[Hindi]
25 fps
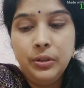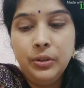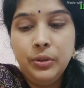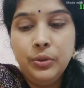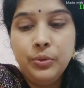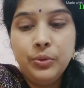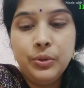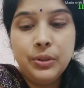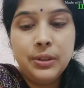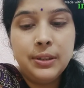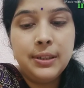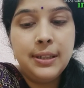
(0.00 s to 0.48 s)

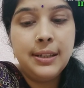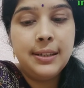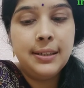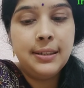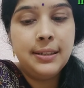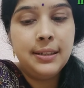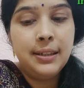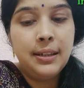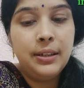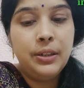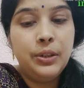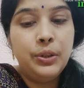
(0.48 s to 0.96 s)

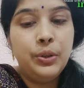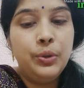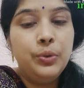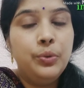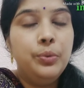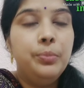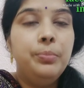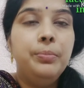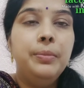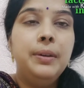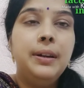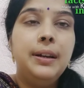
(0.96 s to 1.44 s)
यूस्टेशियन
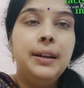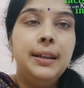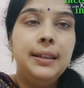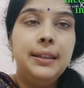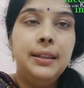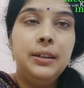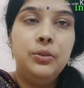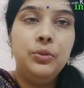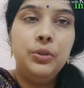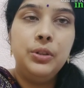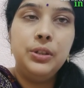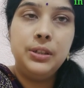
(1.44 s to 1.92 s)
ट्यूब में
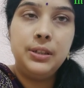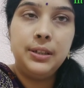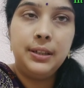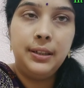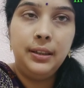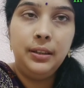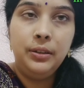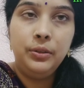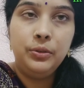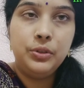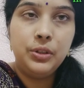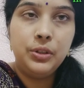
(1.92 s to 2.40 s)
यदि कोई
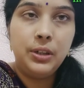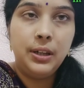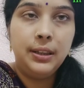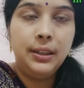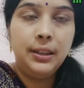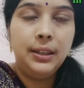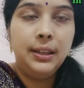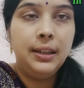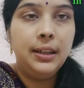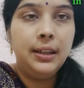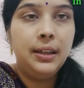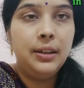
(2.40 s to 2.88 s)
क्षति हो
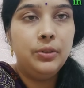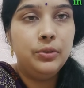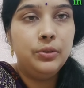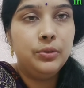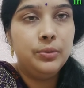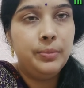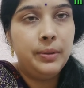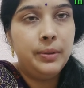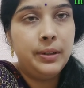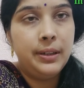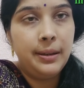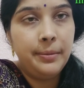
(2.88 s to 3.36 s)
जाती है
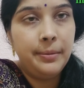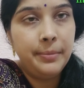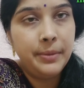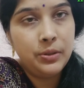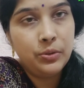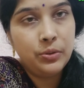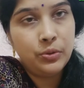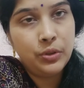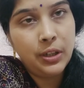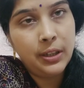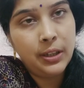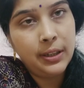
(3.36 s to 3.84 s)
उसमें
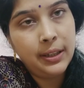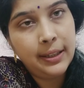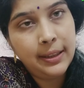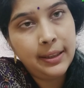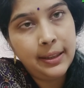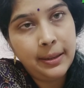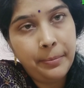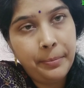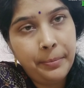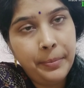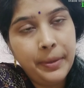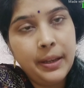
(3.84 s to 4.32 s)
डैमेज हो जाता है
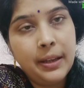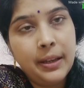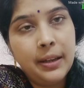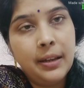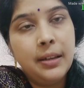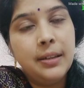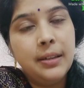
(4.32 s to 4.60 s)
तब भी ये